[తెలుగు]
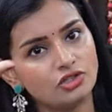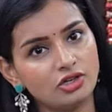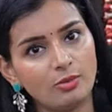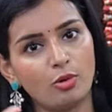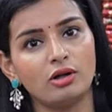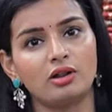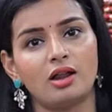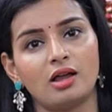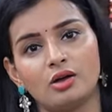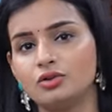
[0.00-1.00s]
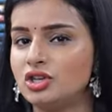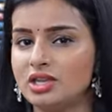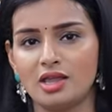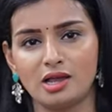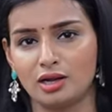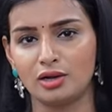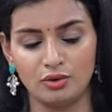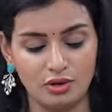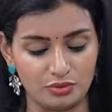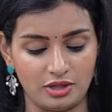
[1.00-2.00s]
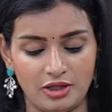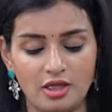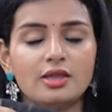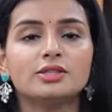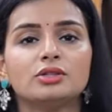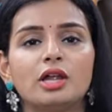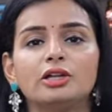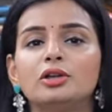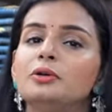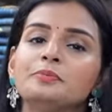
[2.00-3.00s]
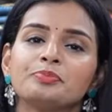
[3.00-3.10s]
చిన్న బార్డర్ లాగా వచ్చి ఇదే కలర్లోనే ఉంది సో దాంట్లో